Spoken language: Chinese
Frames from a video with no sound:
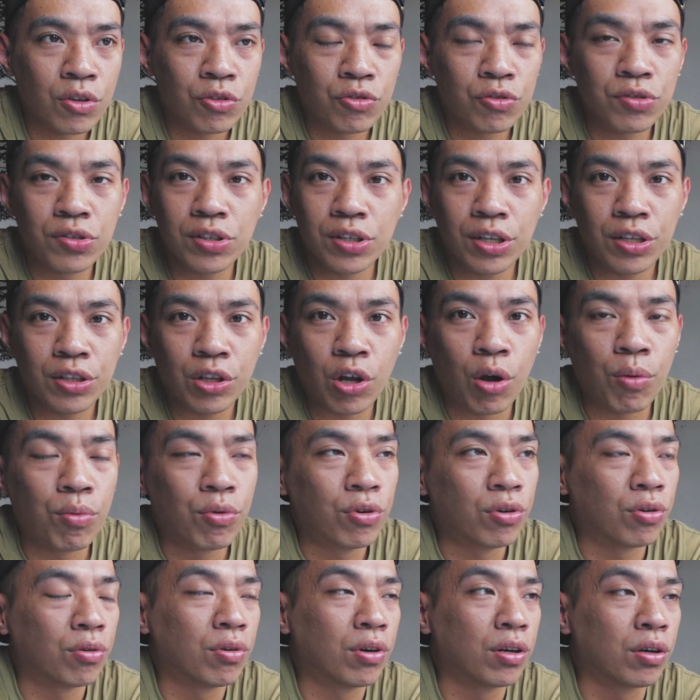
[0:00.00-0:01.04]
就是跟导
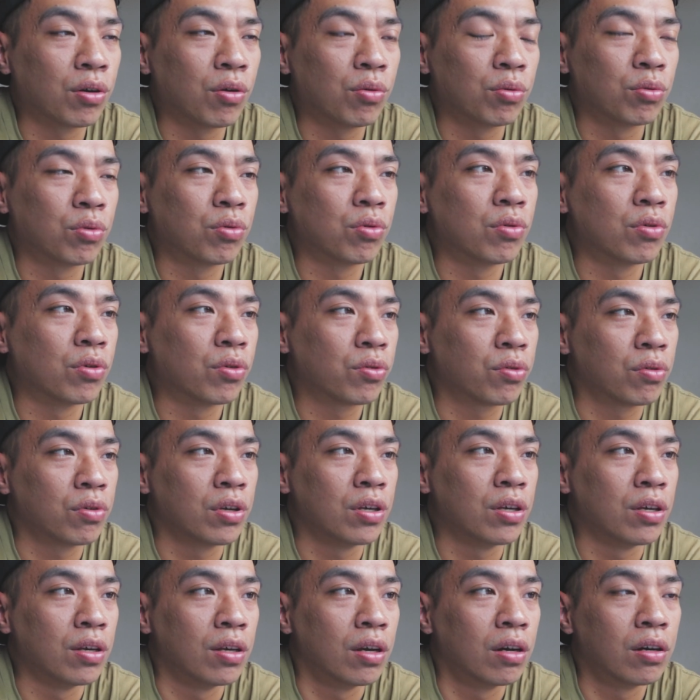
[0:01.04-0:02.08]
播有关的工作，所
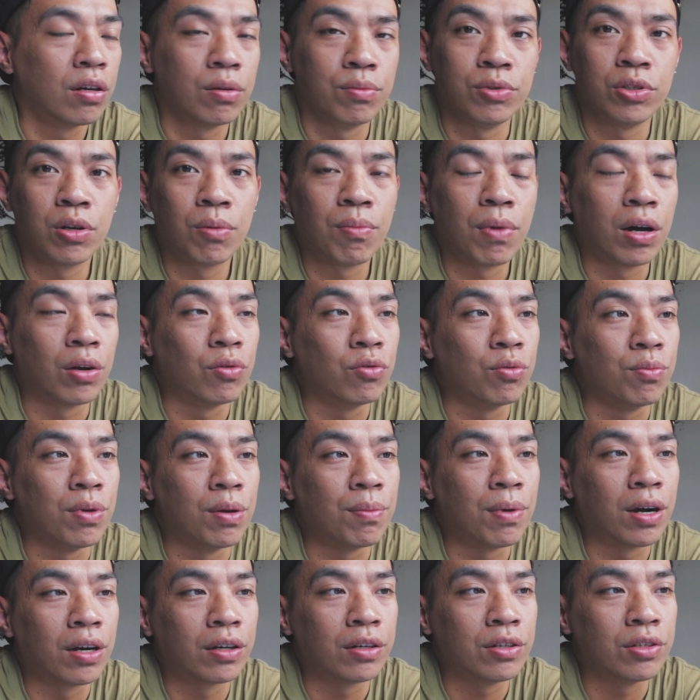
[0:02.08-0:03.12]
以呃比较忙碌，没
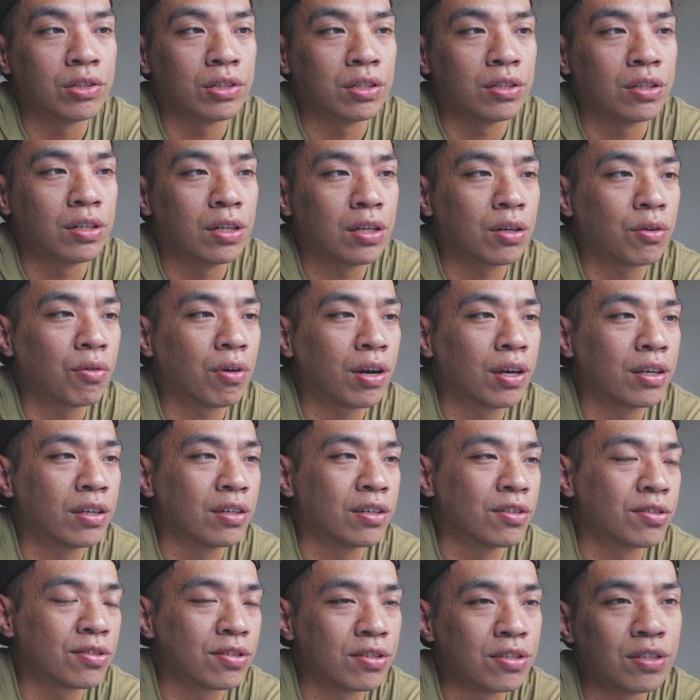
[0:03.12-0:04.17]
办法更新。另外一
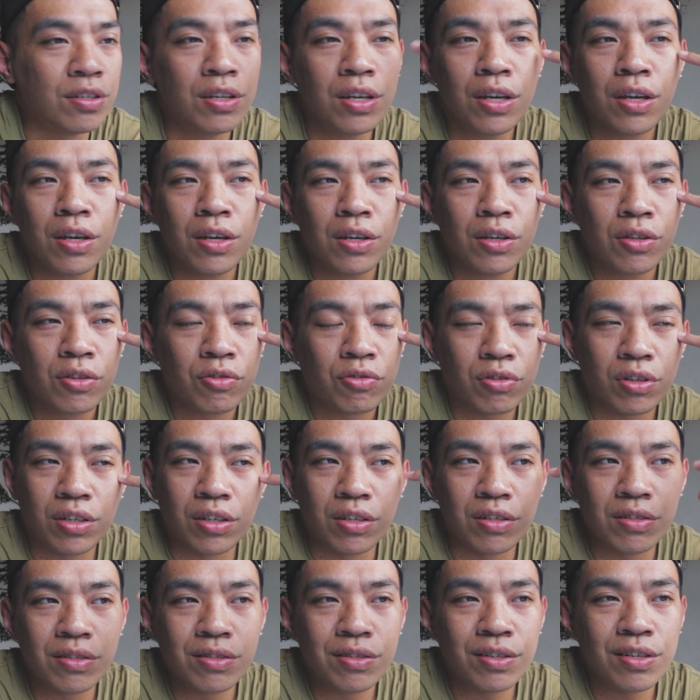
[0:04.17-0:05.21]
个是，就可
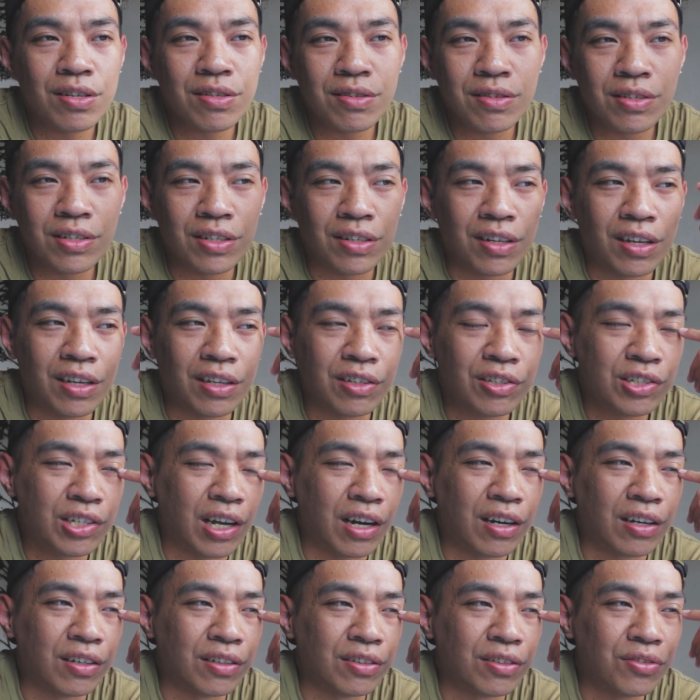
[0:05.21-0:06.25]
能是这些事情影
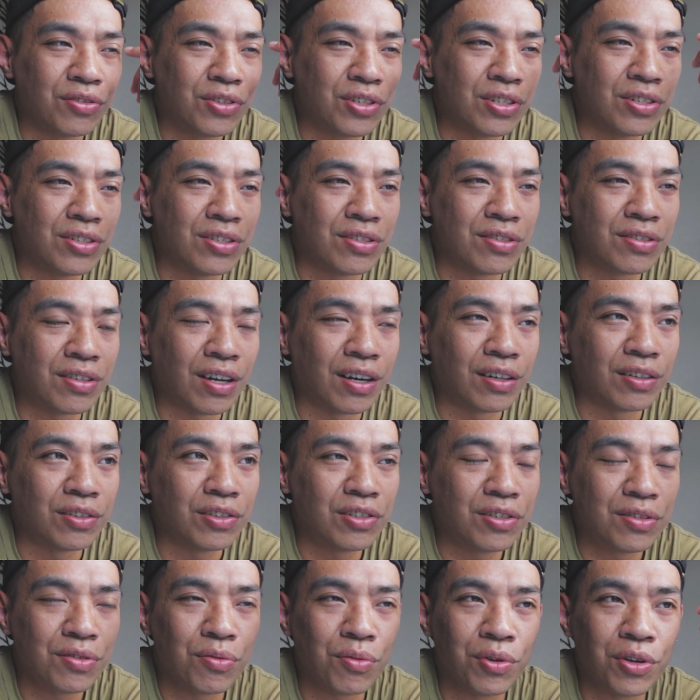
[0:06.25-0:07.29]
响心情上，
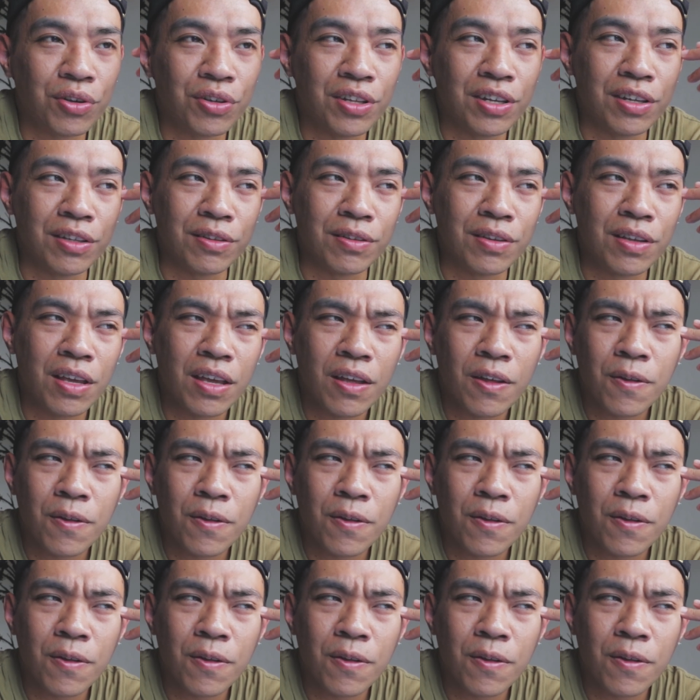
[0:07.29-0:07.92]
其实我有点。